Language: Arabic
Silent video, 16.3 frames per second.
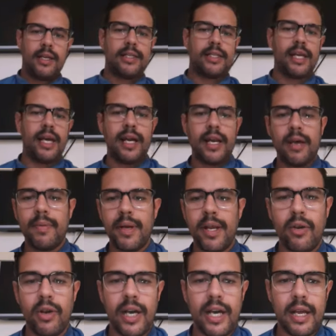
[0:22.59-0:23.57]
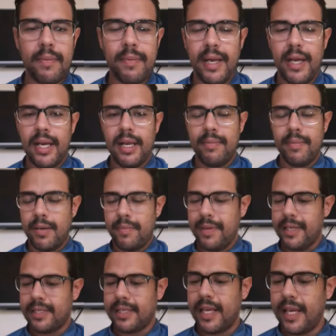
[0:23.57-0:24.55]
الذي ارهبنا وارهب العالم
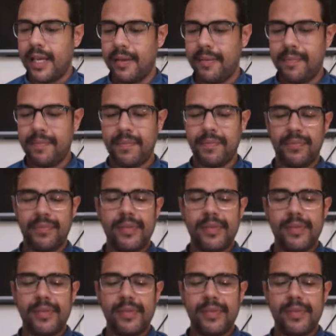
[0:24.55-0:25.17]
باسره